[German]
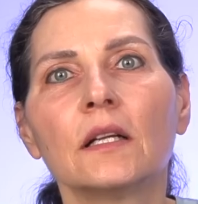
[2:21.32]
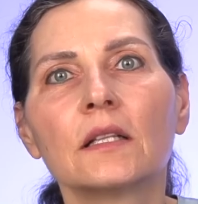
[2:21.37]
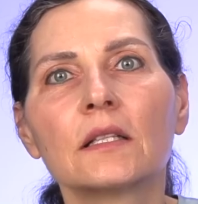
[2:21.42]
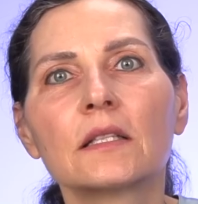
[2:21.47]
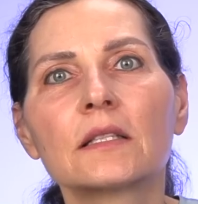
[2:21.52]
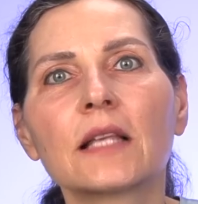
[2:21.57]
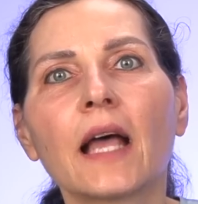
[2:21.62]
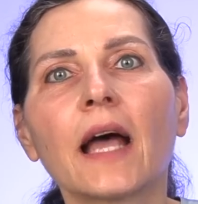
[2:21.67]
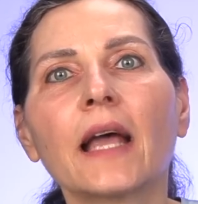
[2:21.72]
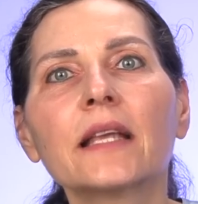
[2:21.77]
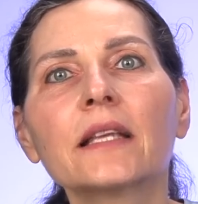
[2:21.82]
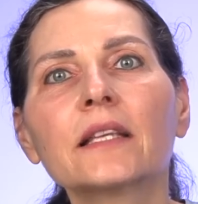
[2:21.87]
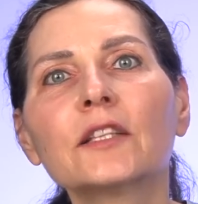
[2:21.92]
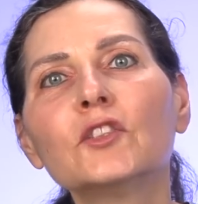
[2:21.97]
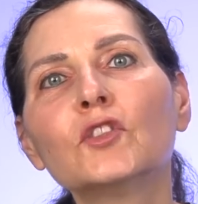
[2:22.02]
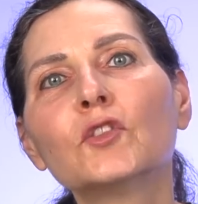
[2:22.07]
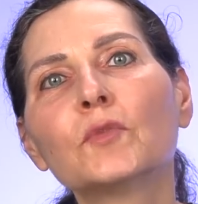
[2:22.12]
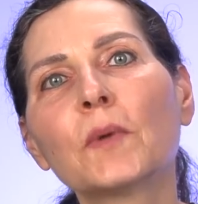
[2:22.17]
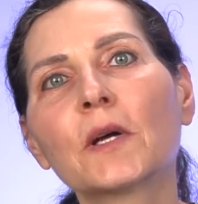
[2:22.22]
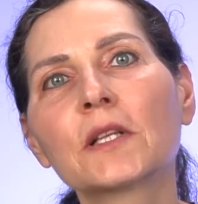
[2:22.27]

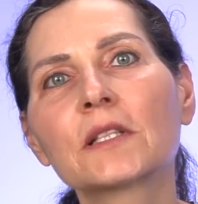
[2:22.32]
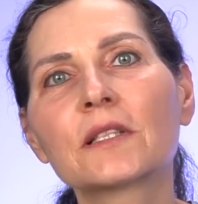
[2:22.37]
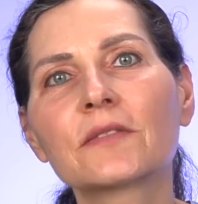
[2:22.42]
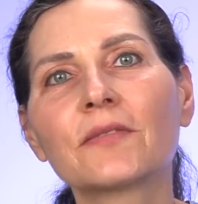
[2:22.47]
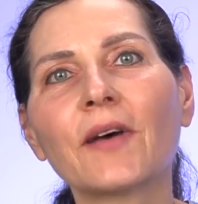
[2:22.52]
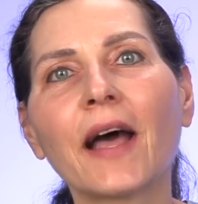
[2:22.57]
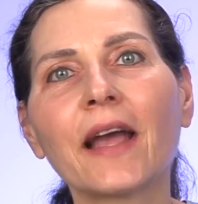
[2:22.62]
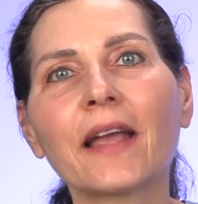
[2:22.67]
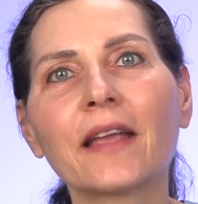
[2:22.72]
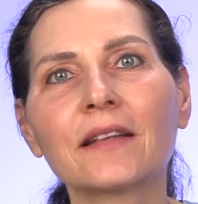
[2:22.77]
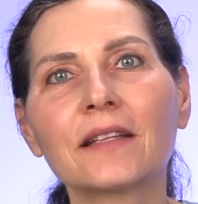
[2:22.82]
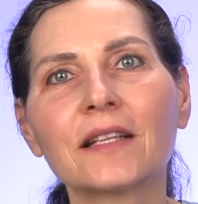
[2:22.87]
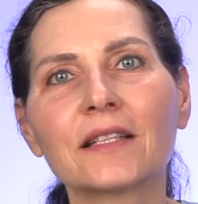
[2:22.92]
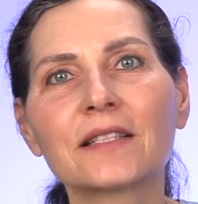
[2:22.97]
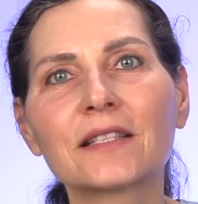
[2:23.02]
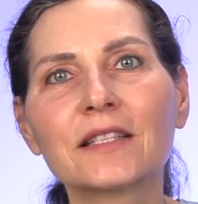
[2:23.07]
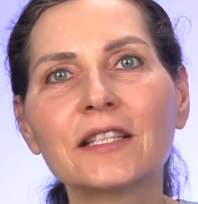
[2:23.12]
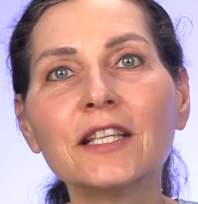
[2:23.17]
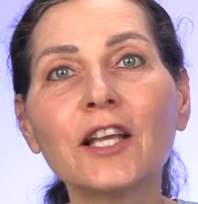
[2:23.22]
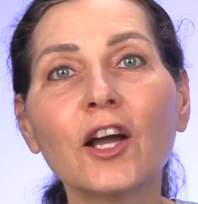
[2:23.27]
Zeichen Nummer zwei,
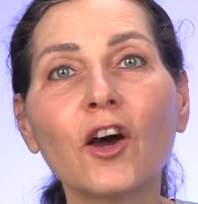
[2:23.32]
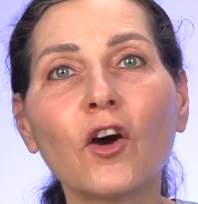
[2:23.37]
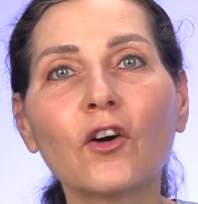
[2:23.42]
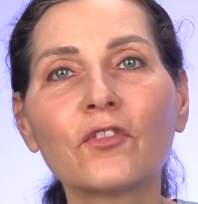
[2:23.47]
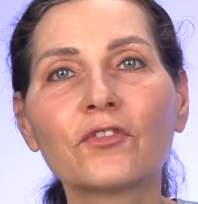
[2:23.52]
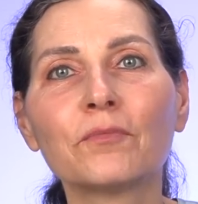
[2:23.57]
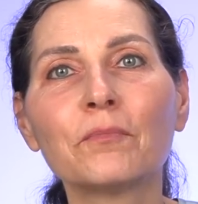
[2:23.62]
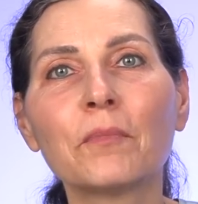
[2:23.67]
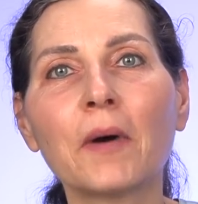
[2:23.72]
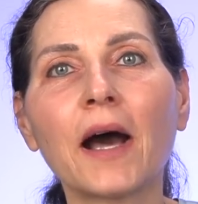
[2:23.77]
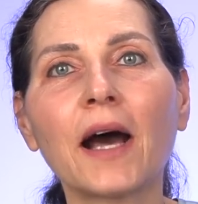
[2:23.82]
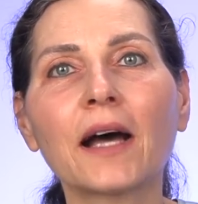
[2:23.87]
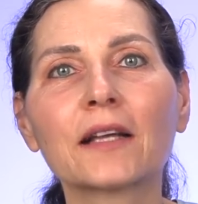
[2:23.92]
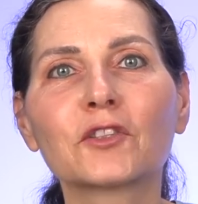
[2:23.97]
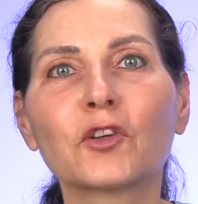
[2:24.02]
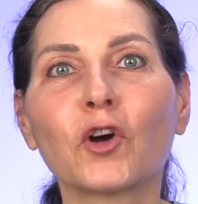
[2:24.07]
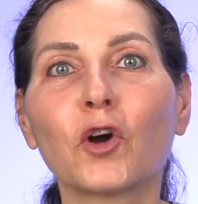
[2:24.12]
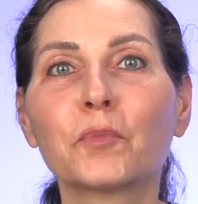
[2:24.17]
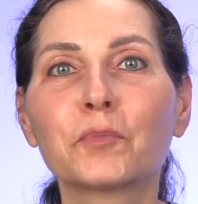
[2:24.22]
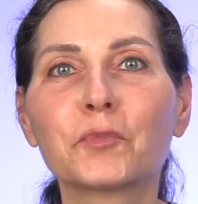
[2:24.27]
das dir
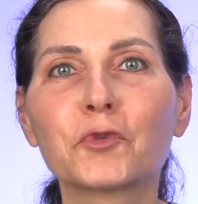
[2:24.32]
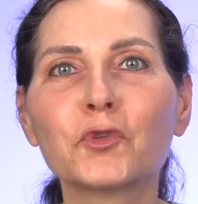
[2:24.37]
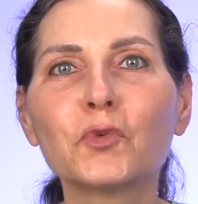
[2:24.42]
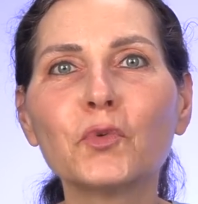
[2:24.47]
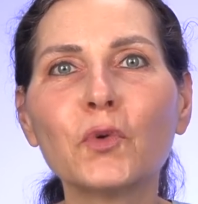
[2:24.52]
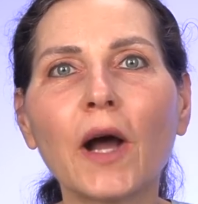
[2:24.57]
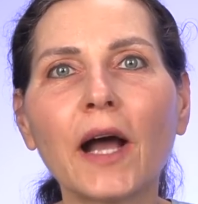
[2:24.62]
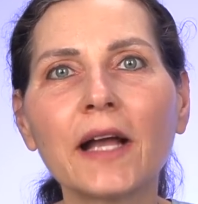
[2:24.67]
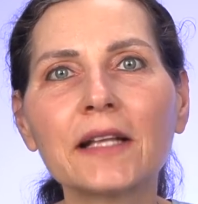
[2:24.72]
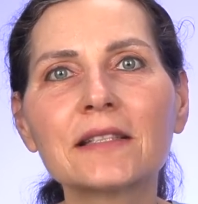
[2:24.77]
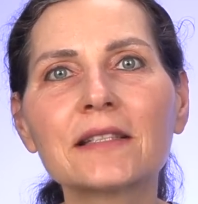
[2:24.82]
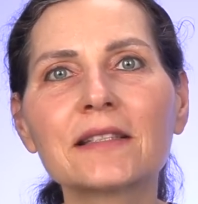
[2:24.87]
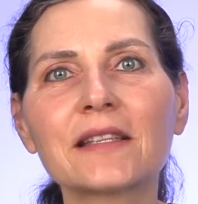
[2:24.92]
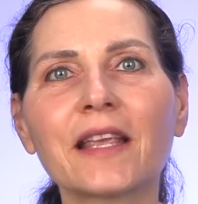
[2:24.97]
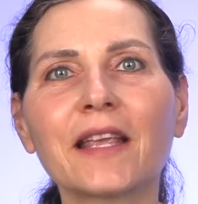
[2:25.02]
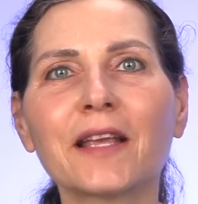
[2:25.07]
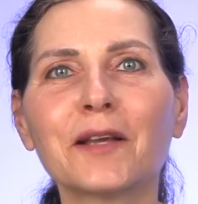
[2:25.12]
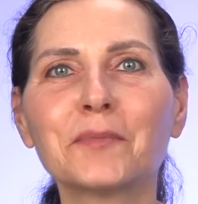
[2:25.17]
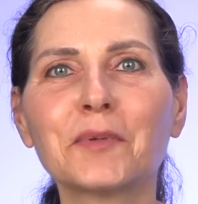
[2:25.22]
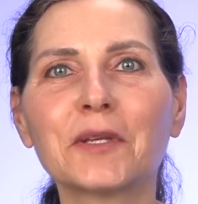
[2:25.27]
offenbart, ob du ein
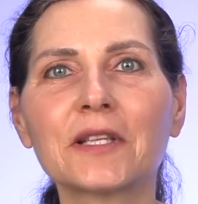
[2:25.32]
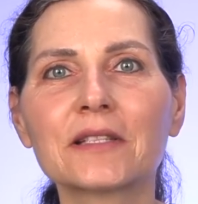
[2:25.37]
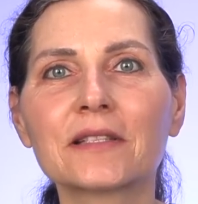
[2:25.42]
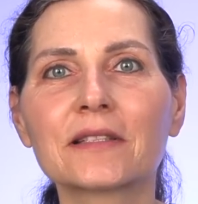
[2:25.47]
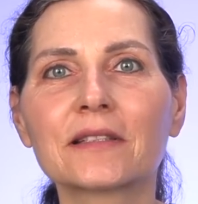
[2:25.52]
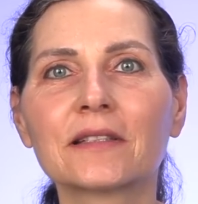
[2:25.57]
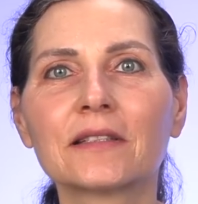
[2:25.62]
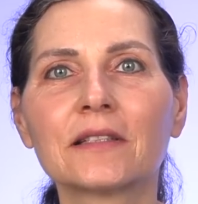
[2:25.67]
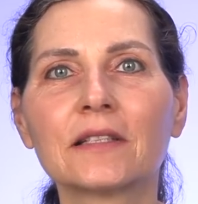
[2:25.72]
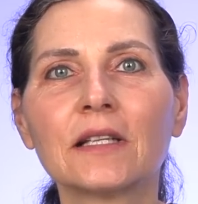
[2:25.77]
Seher bist.